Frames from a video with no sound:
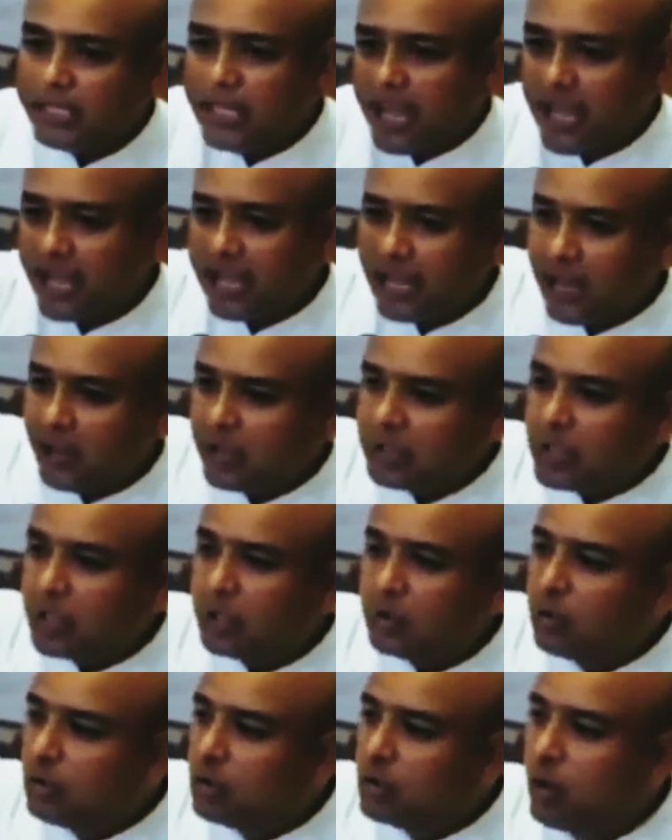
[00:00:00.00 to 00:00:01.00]
এই জায়গা
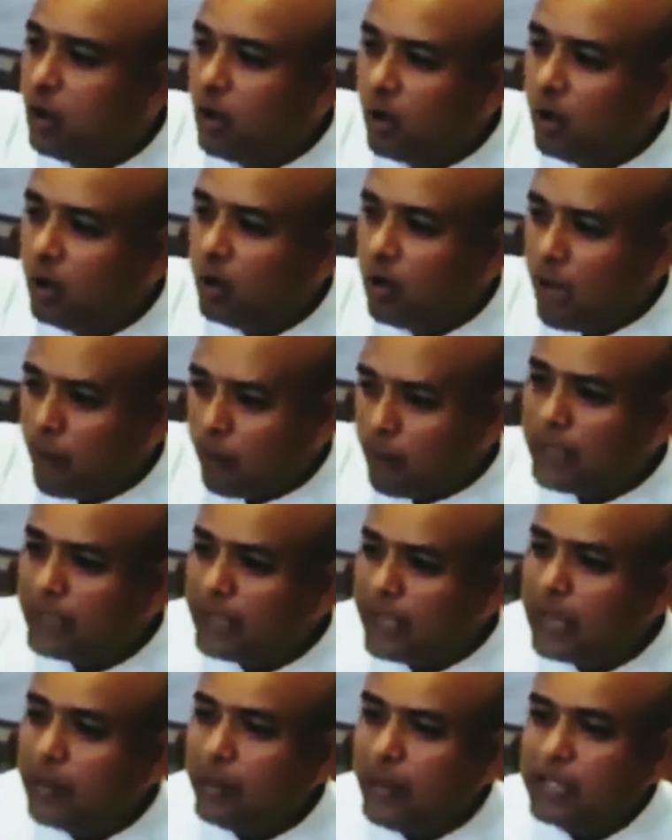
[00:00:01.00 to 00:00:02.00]
হচ্ছে দুর্গ
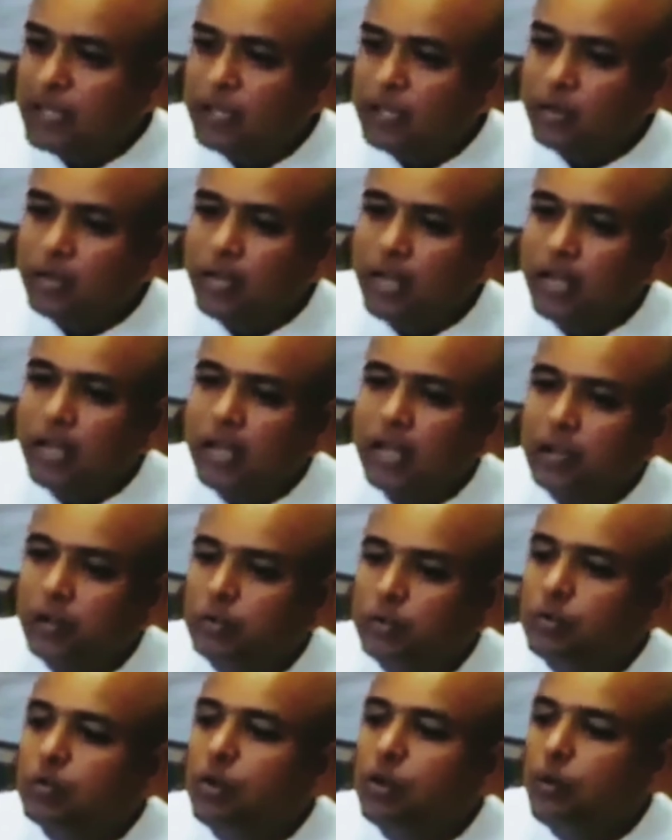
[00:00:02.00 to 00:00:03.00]
আমরা যেখানে বাস করি
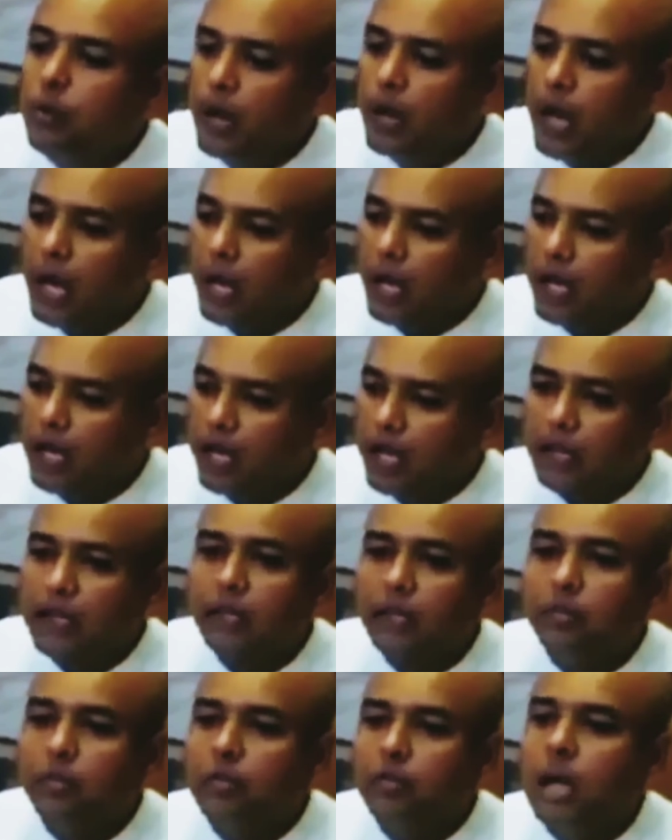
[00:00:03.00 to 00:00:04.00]
এটাকে দুর্গ বলা হয়
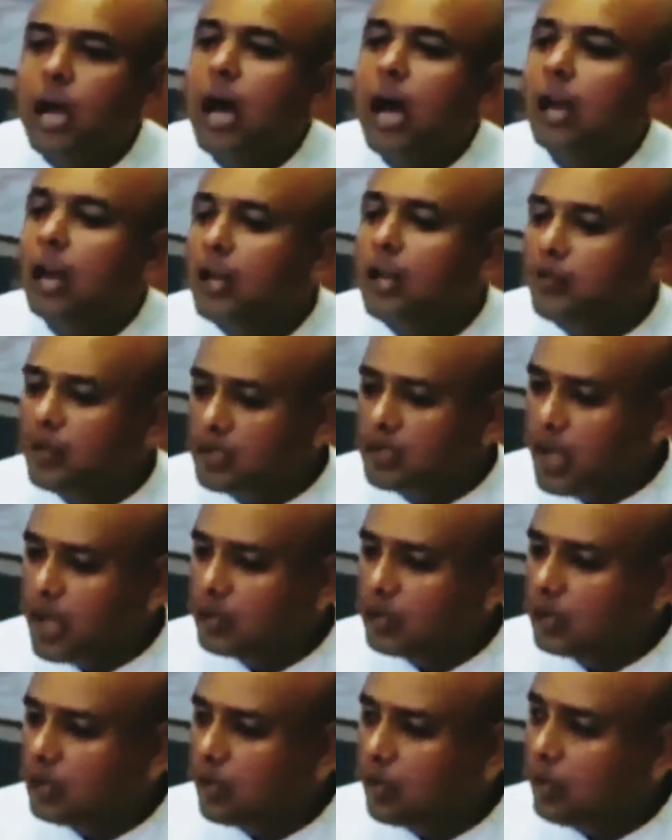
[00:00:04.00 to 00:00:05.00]
এটা দুর্খালয়
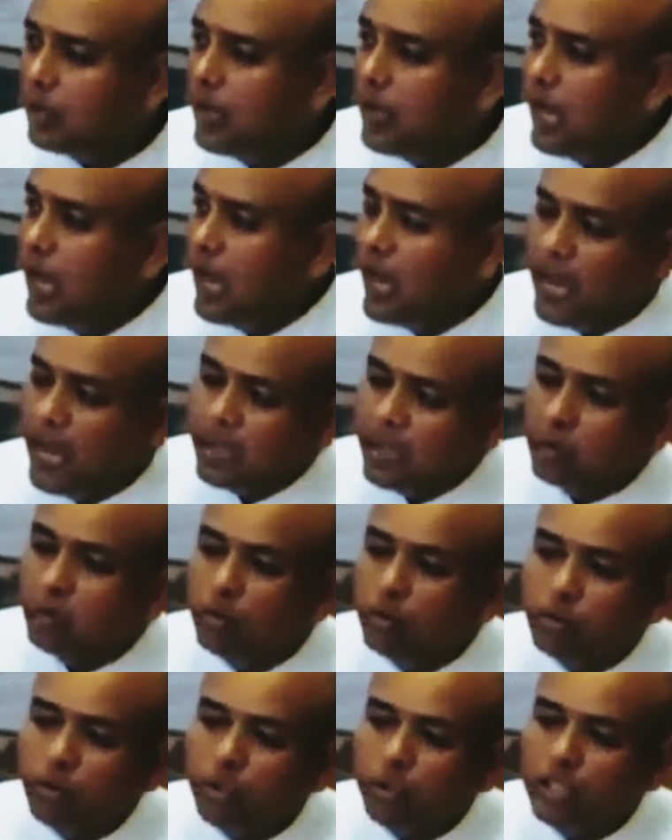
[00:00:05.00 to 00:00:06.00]
মশাসনম
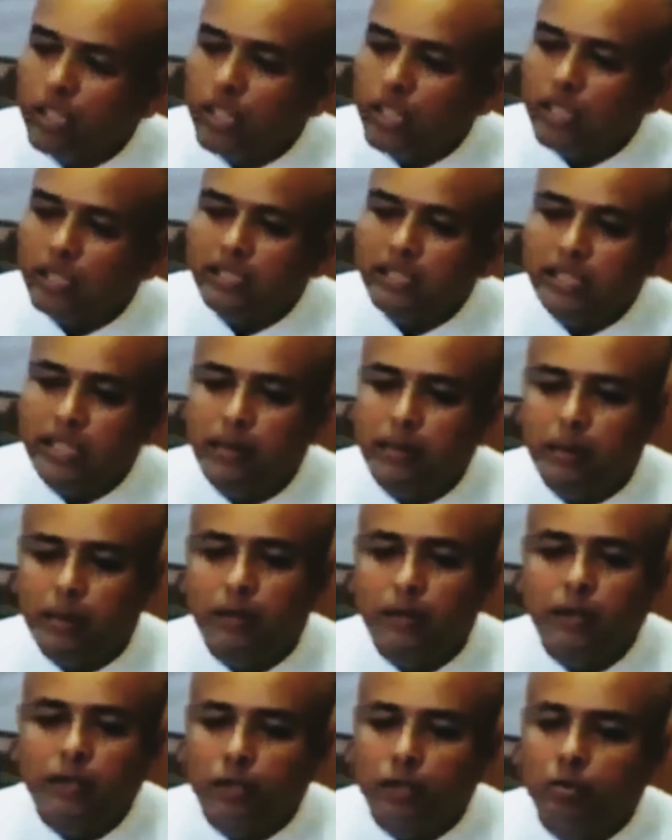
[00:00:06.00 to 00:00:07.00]
এই দুর্গতে
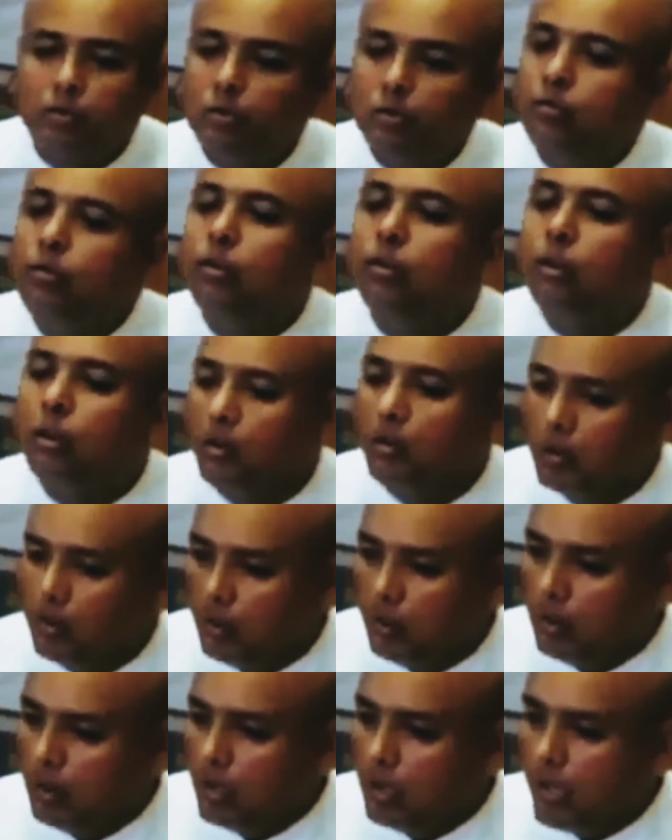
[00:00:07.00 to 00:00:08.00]
কেবলমাত্র দুঃখ
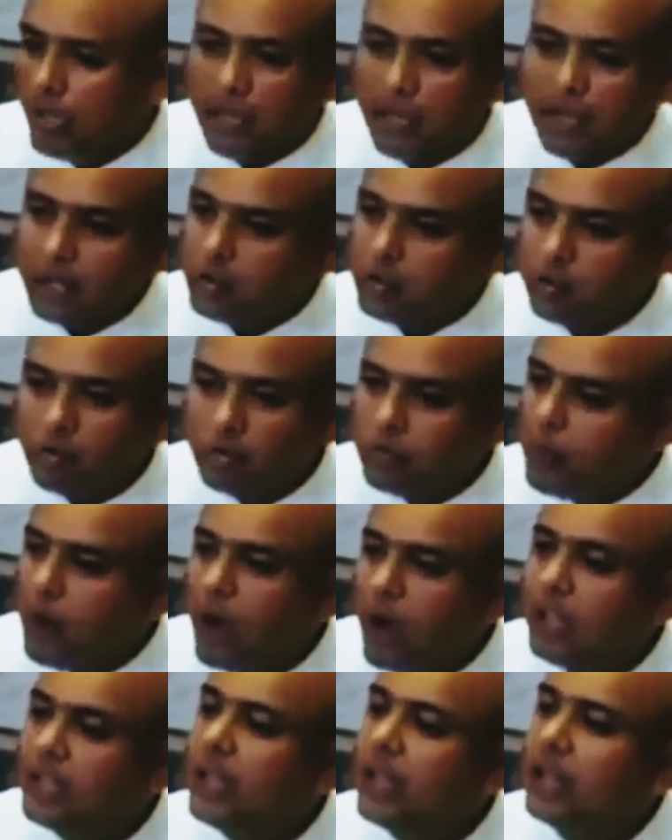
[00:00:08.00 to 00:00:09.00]
এখানে সুখ
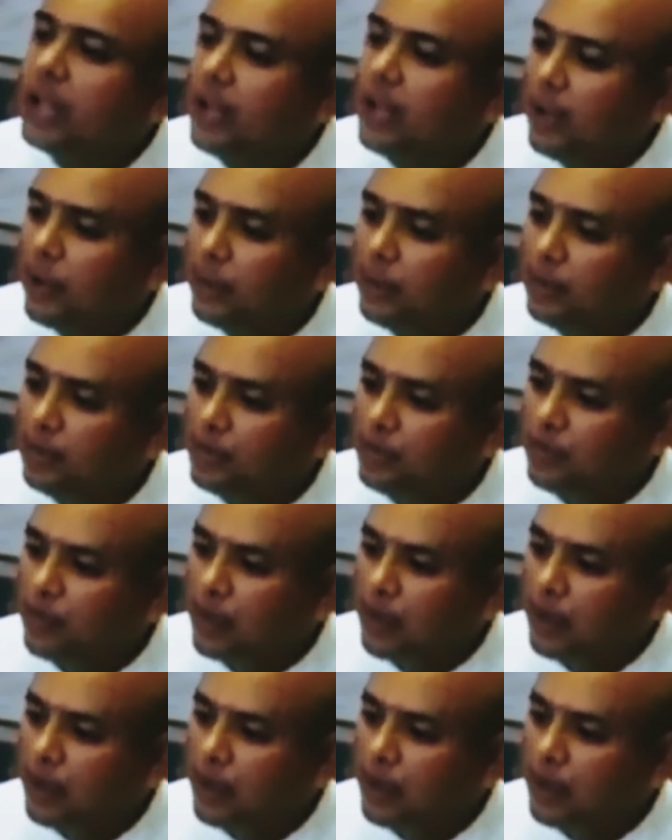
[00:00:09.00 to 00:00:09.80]
পাওয়া যায় না